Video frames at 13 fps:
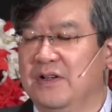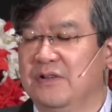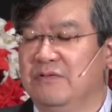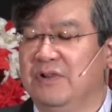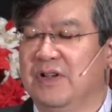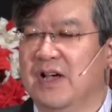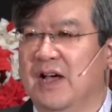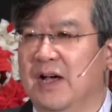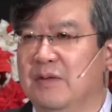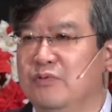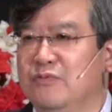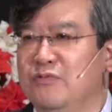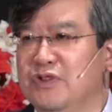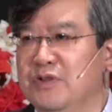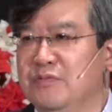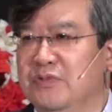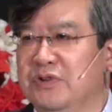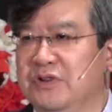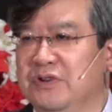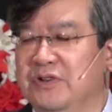우리가
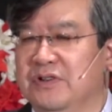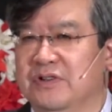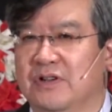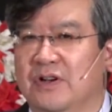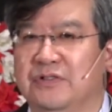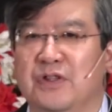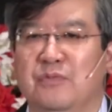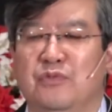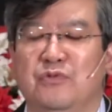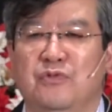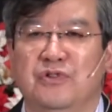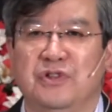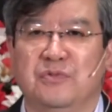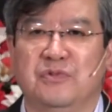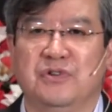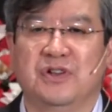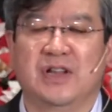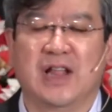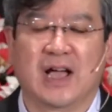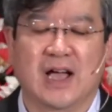부모님을, 어떤
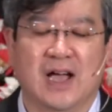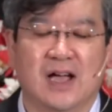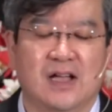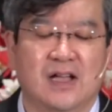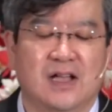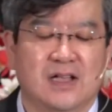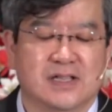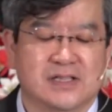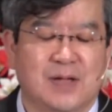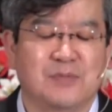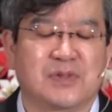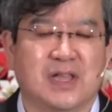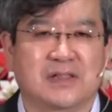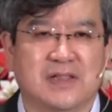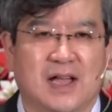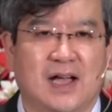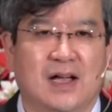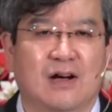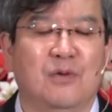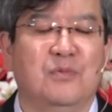부모님을 내가
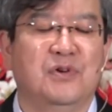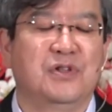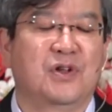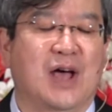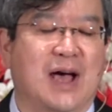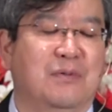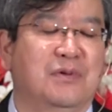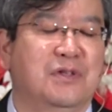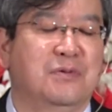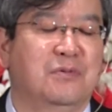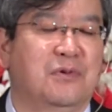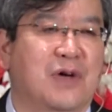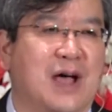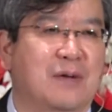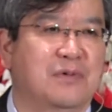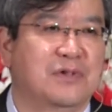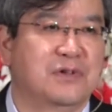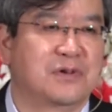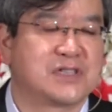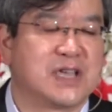삼겠다. 어머니를 아버님으로,
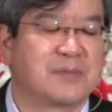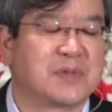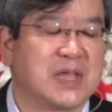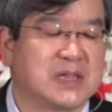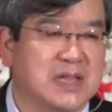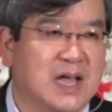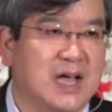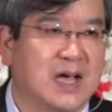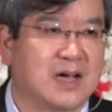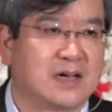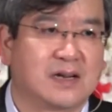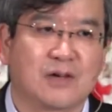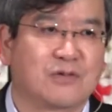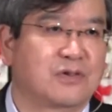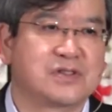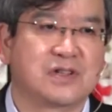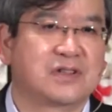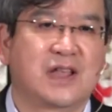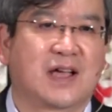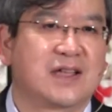아버지로 삼겠다. 라고
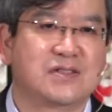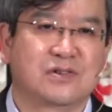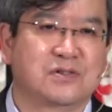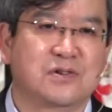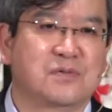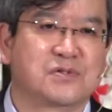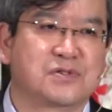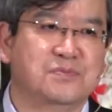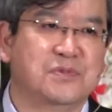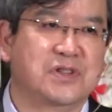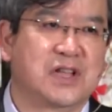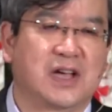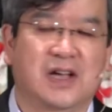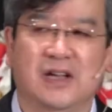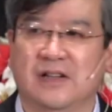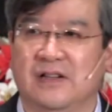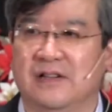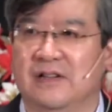선택한 적이 없습니다.